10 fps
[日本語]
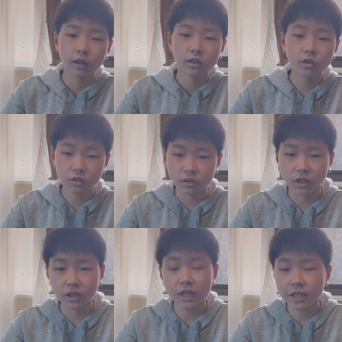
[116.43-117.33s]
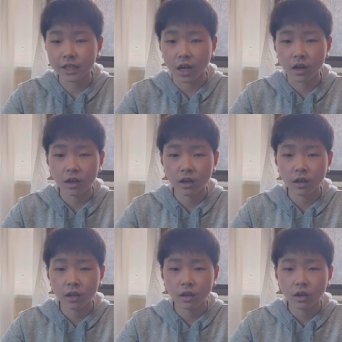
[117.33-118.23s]
ちょっと言っていいですか
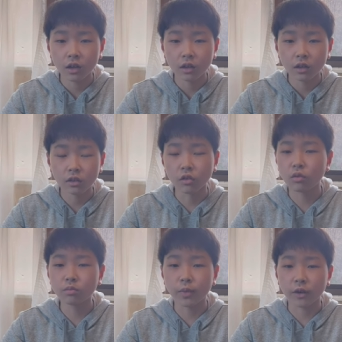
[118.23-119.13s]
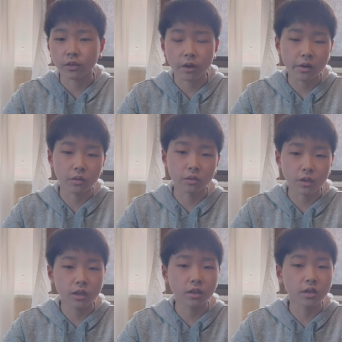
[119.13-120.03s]
グロンパのタワごと
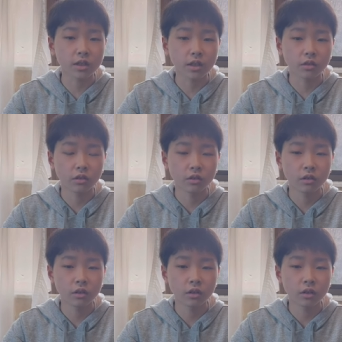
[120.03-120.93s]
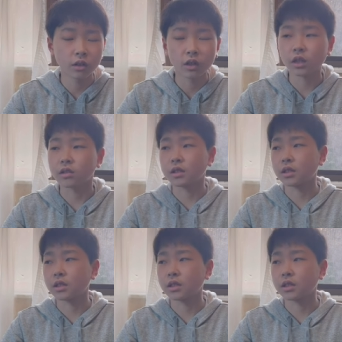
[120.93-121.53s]
聞いてくださいよ。えっ、ー、とです